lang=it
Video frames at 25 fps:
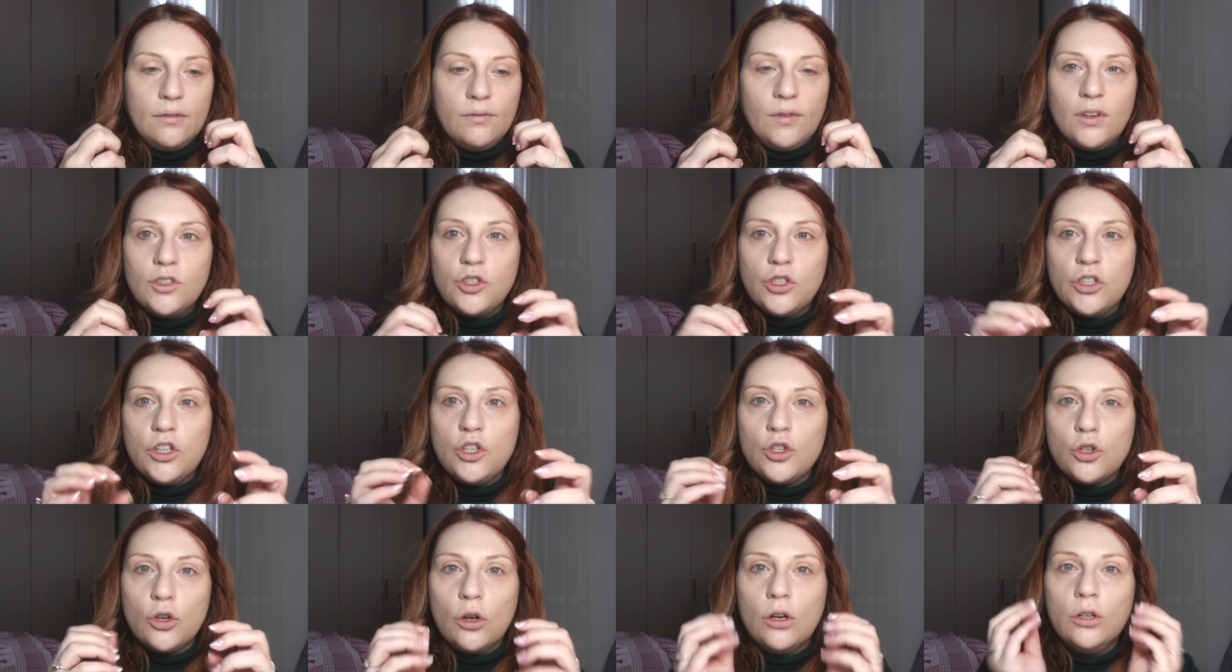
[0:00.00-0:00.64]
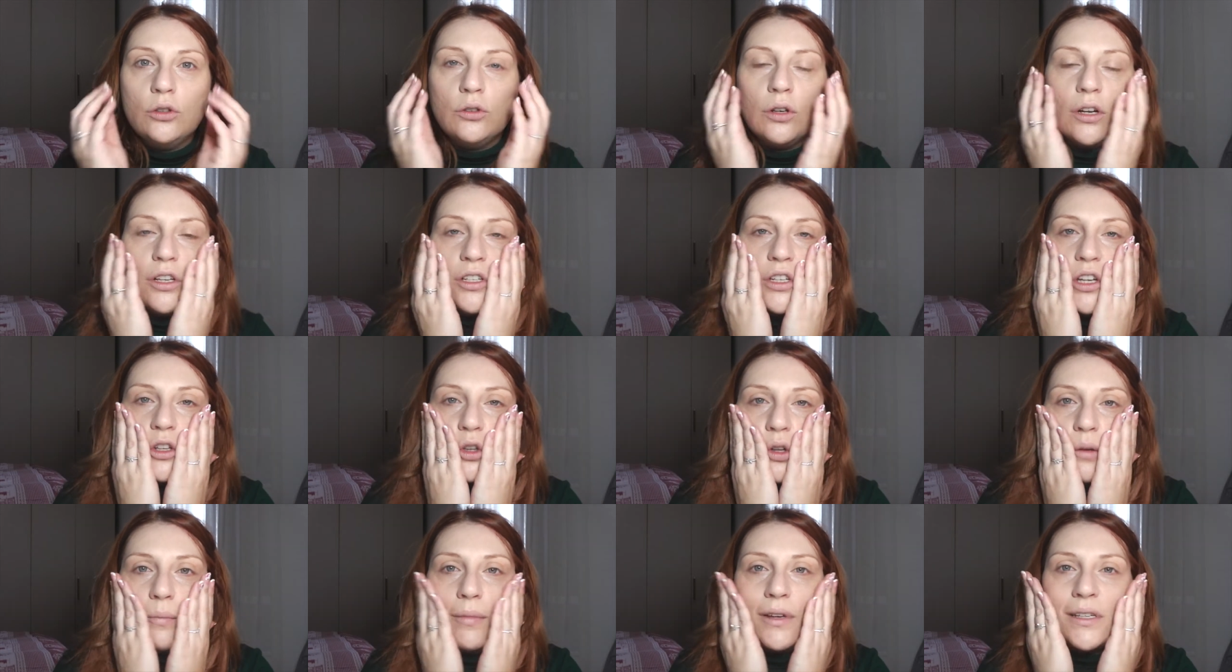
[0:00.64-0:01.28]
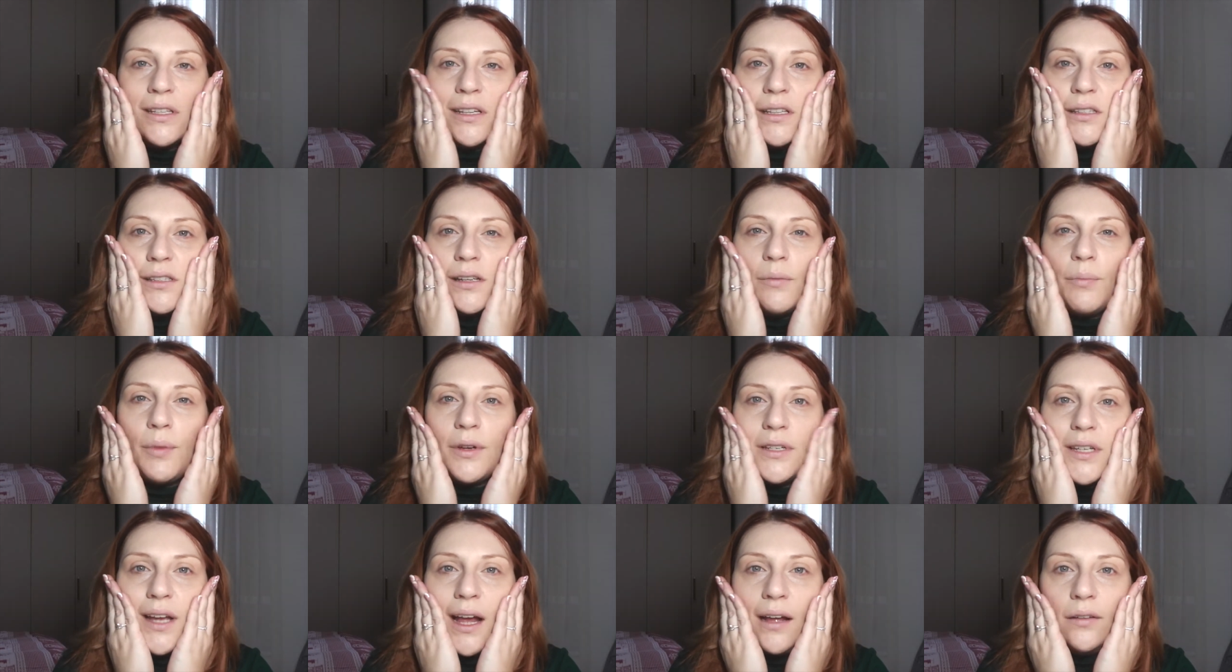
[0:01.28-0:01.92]
invece di solito la sento abbastanza
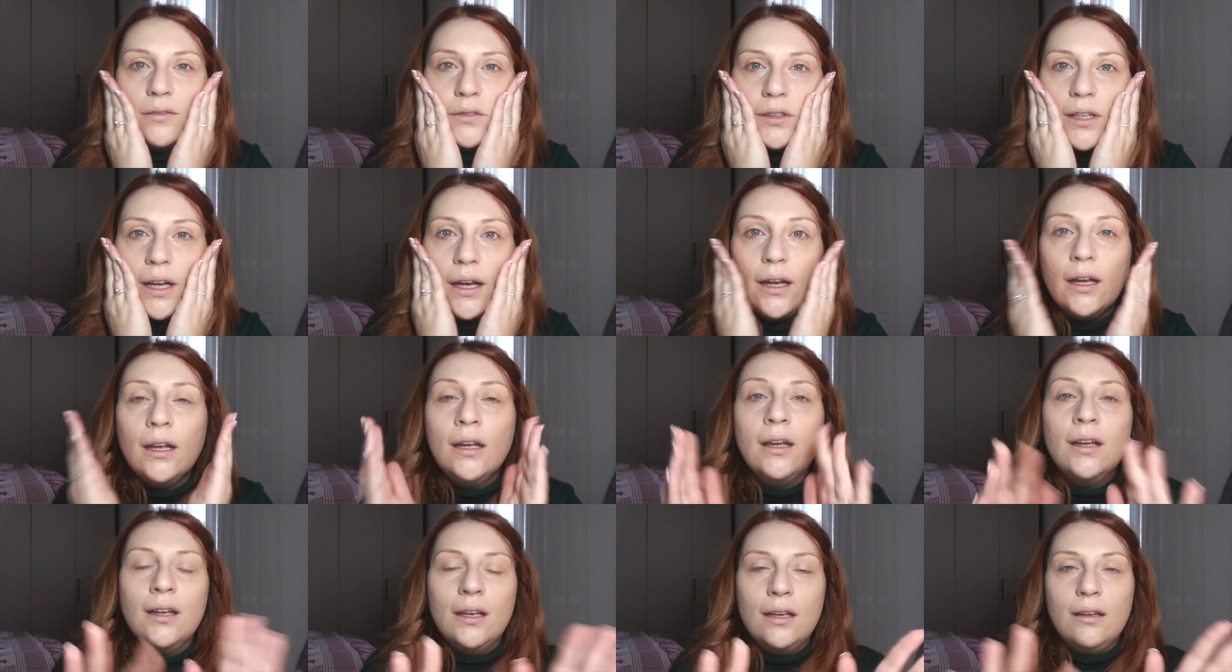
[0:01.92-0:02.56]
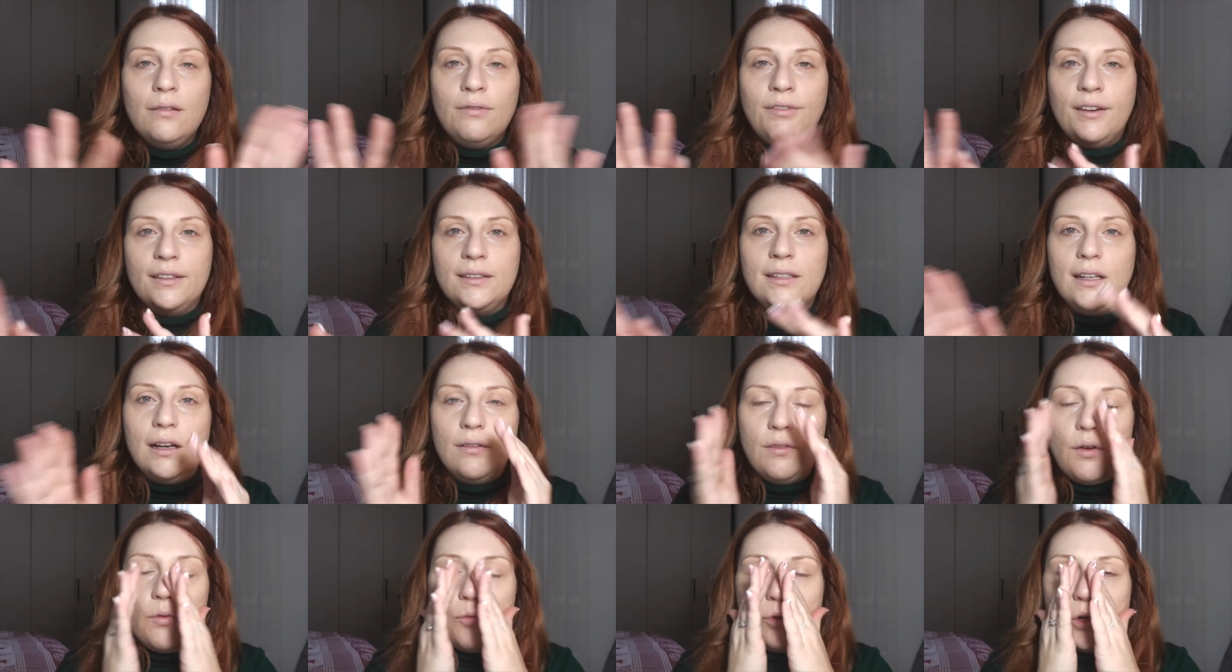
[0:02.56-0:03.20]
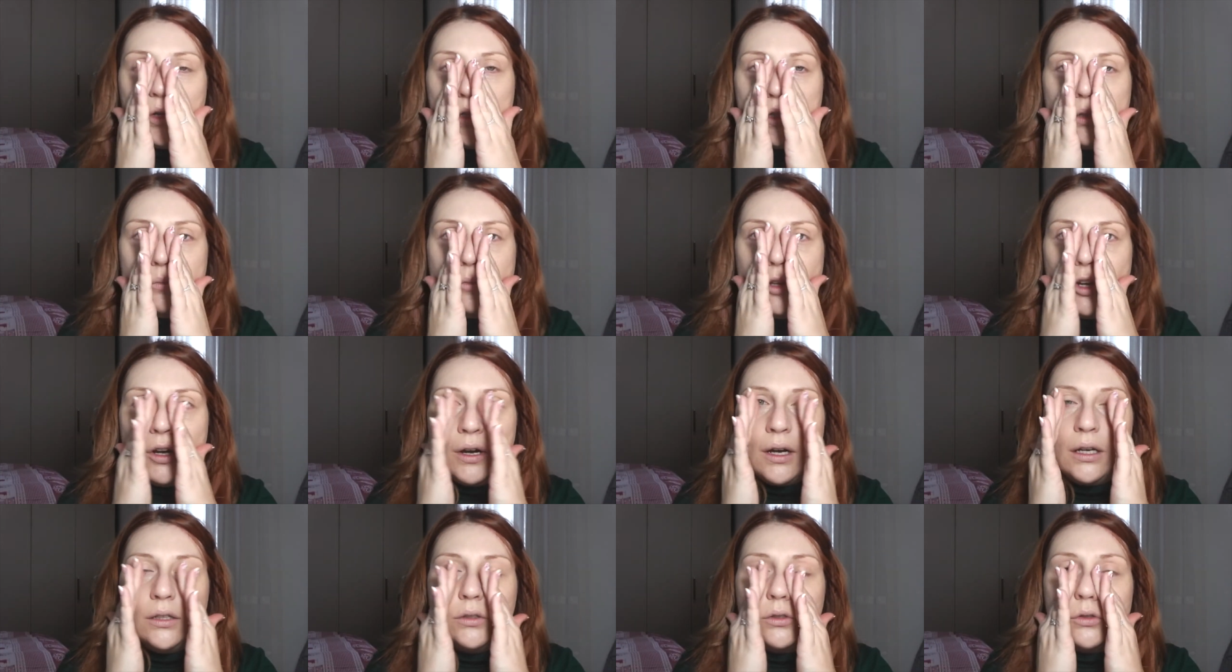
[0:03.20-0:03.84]
pesante infatti l'avevo un
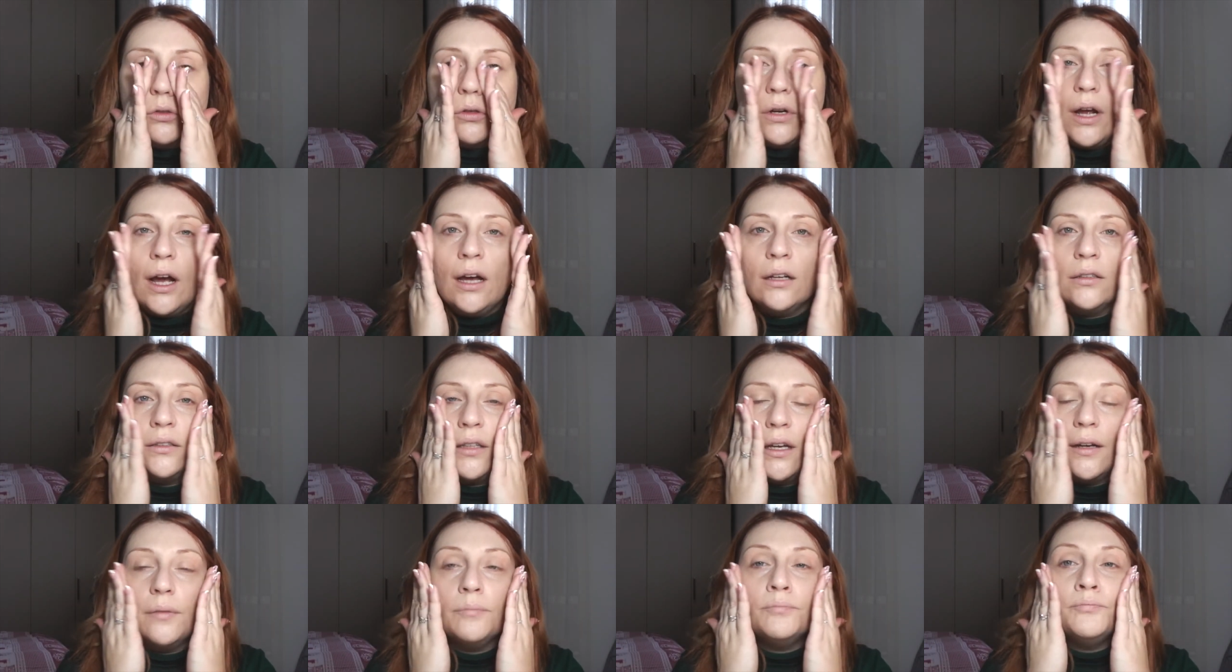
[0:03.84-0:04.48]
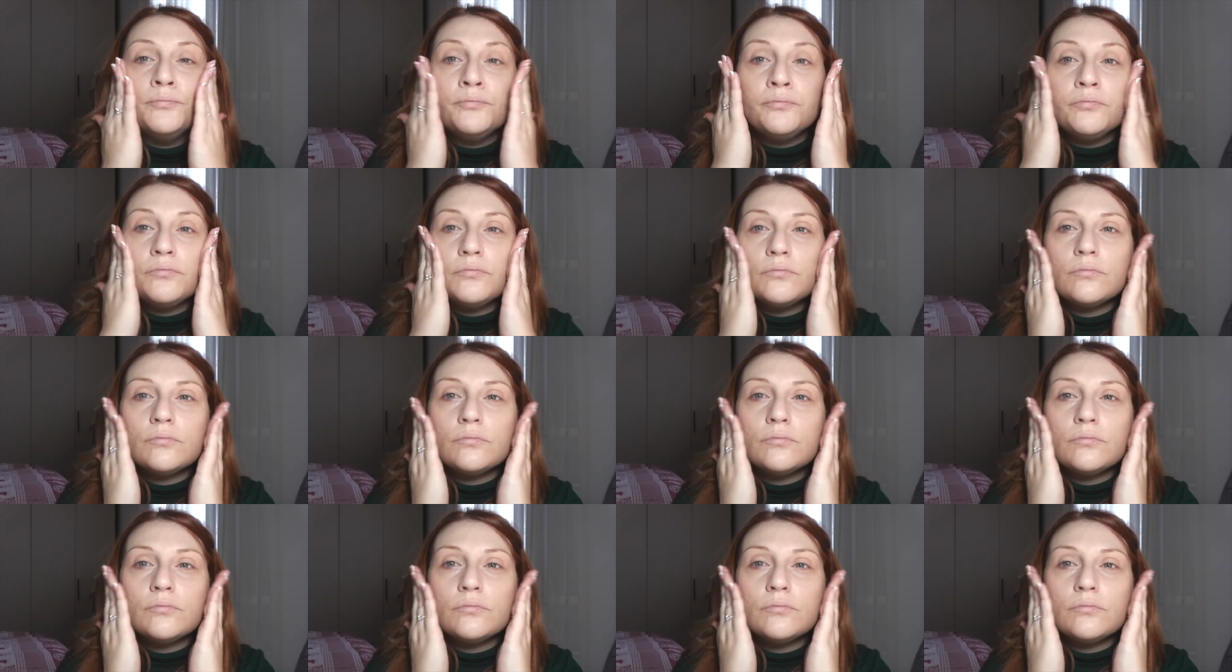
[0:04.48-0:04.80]
attimino accantonata